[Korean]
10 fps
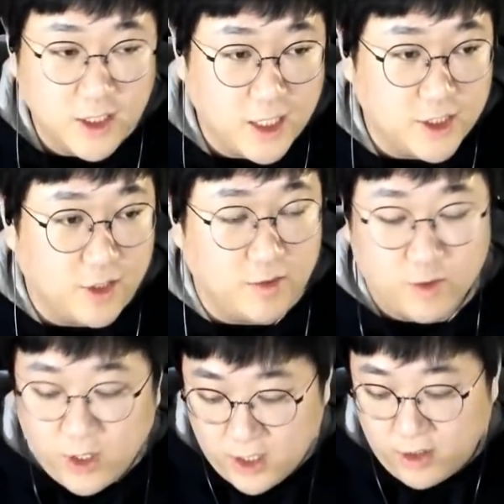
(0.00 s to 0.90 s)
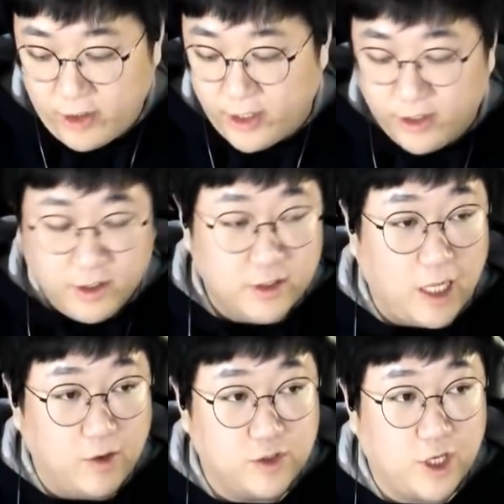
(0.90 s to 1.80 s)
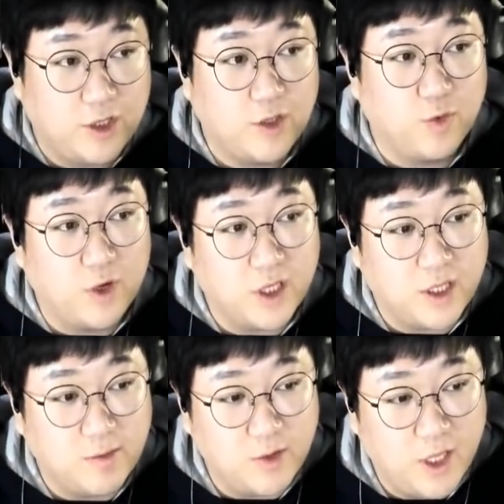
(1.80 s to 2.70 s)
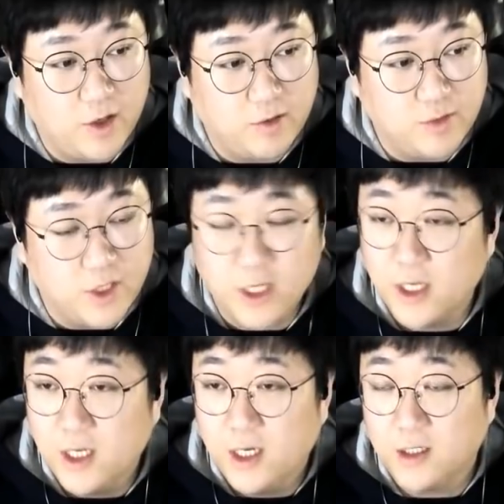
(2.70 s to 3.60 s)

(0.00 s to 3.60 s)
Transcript: 그날처럼으로 갈 거예요 나온 지꽤된 노래이기 때문에 여러분들이